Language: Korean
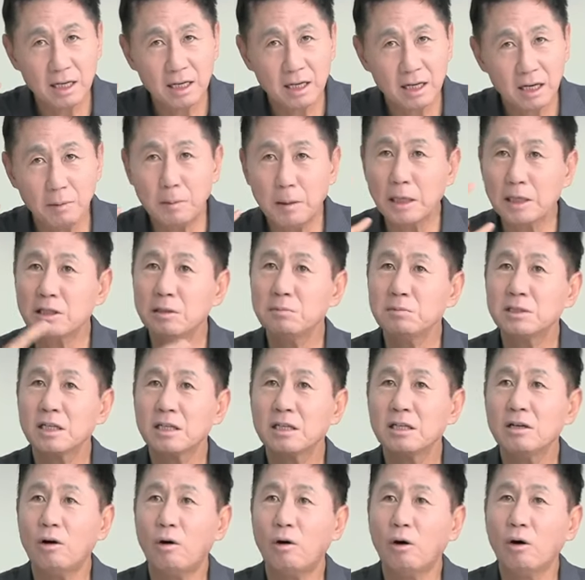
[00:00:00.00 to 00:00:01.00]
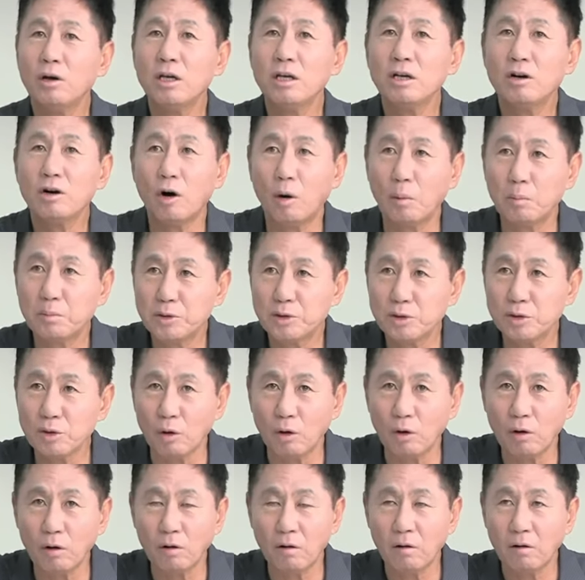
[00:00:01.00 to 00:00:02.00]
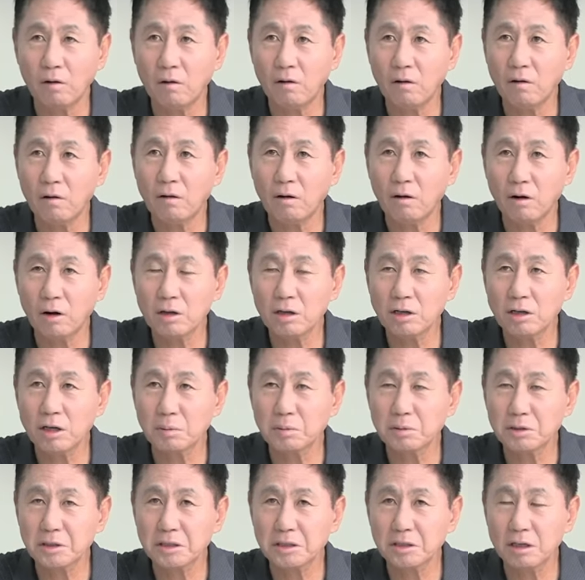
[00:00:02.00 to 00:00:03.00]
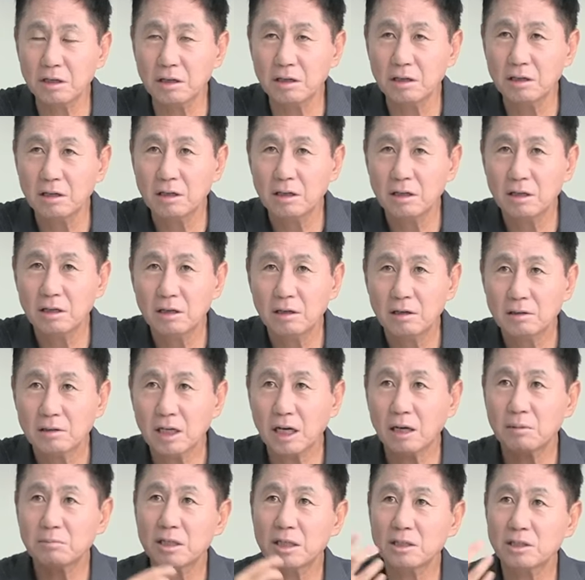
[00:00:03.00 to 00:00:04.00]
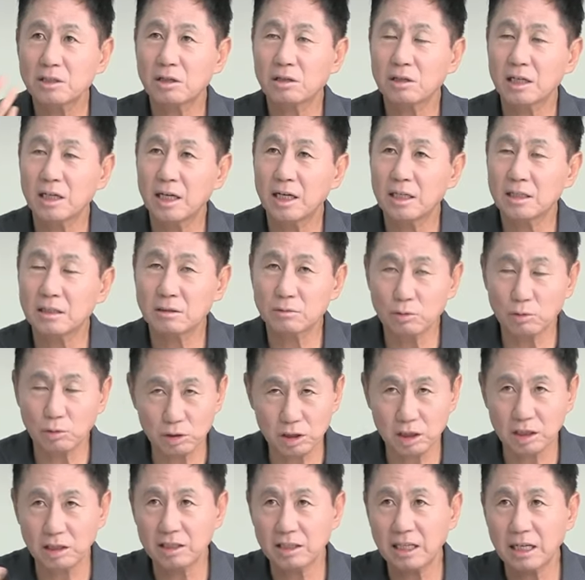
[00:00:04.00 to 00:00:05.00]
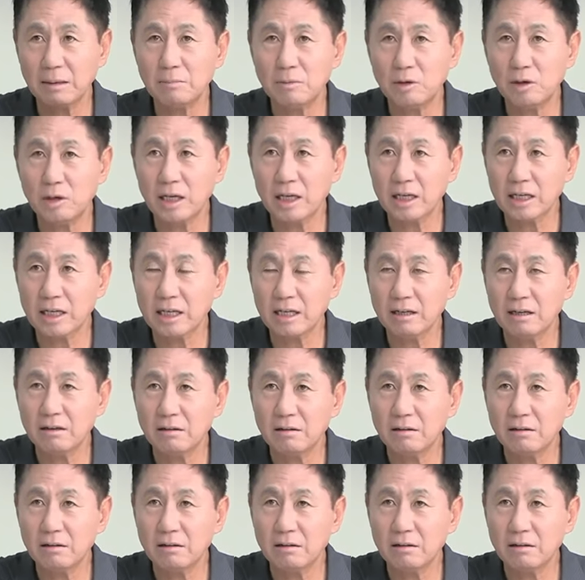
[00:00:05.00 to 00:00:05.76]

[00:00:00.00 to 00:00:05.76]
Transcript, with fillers: 어, 백 팀장이 어이가 없죠. 어? 어이가 없어서 다음날 전화해서 녹취를 딴 모양이에요.